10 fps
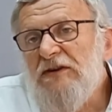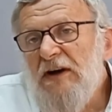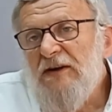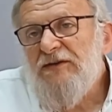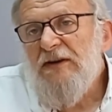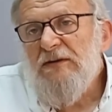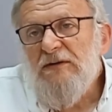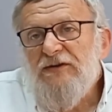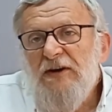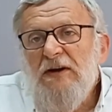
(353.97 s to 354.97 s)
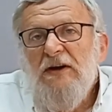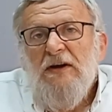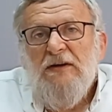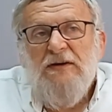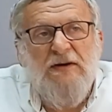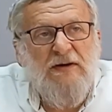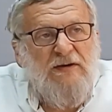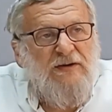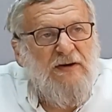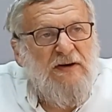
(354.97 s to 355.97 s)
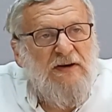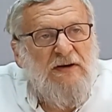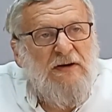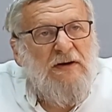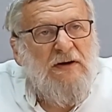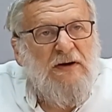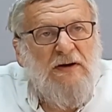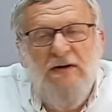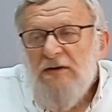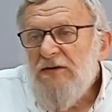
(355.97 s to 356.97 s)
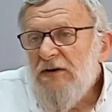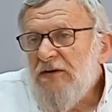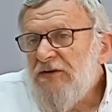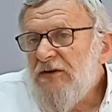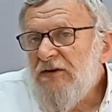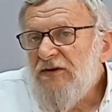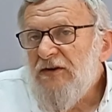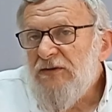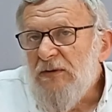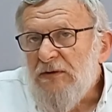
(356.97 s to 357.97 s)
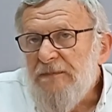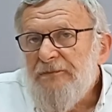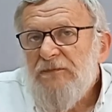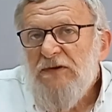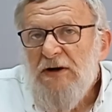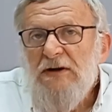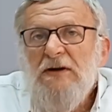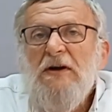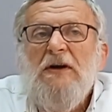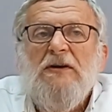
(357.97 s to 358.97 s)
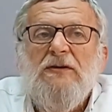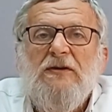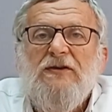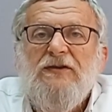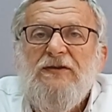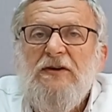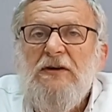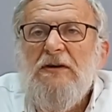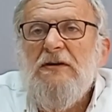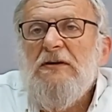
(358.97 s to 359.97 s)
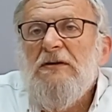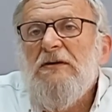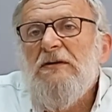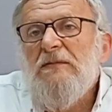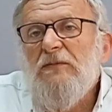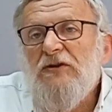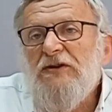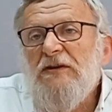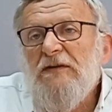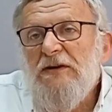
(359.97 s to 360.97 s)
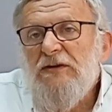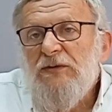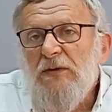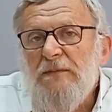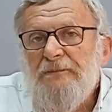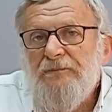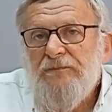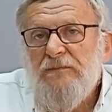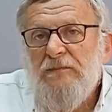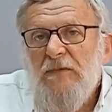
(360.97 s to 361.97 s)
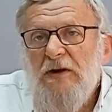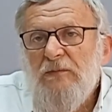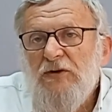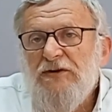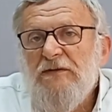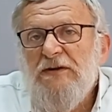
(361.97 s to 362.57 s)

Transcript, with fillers: всегда остается некоторый, э, некоторый зазор. Да? То есть э, можно говорить о можно